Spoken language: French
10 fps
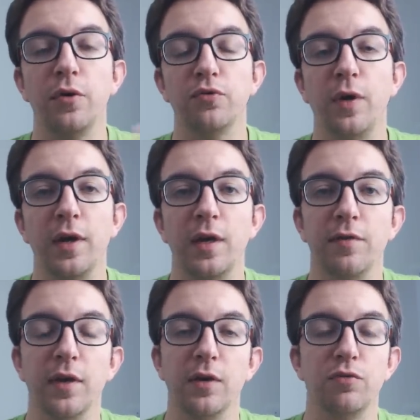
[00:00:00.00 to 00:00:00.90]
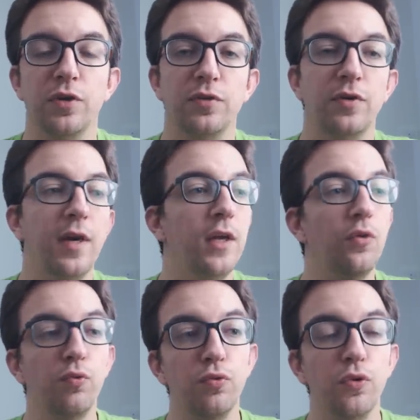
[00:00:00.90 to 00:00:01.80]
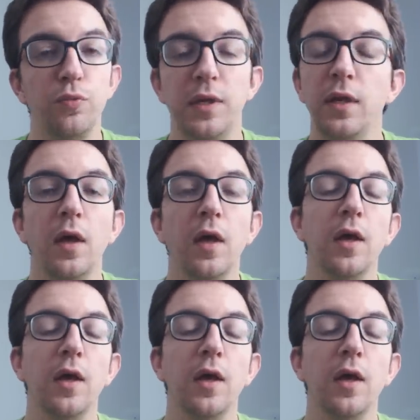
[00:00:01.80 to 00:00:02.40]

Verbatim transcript: en soirée avec un coucher de soleil, ou de nuit,